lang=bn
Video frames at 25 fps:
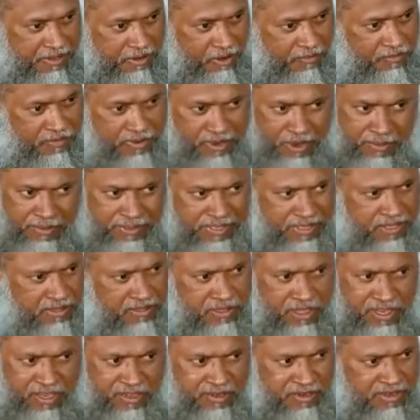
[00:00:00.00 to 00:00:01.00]
নফল নামাজকে
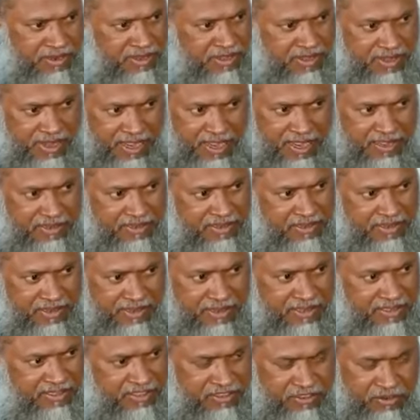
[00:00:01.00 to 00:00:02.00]
তিনি টাকা
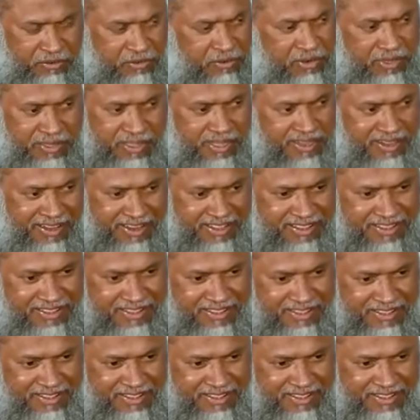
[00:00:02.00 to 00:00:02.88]
নির্দিষ্ট করে দেন নাই